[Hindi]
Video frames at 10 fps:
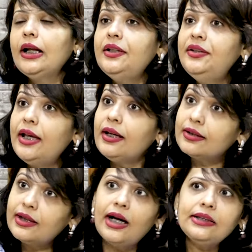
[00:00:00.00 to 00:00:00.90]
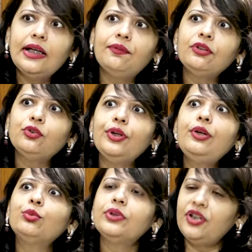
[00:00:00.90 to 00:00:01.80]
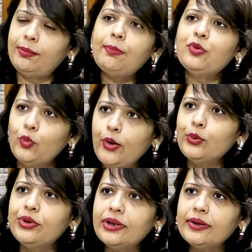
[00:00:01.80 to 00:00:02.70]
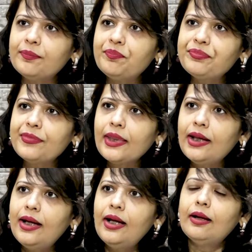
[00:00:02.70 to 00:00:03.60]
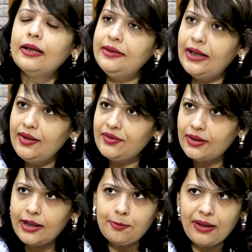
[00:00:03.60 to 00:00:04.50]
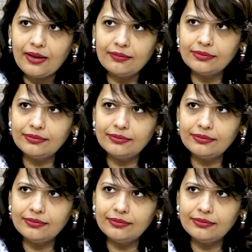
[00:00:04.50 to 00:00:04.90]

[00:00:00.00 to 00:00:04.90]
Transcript: ये रात के वक्त तो नहीं होता जब आप सोए होते हैं ये इसका एक बड़ा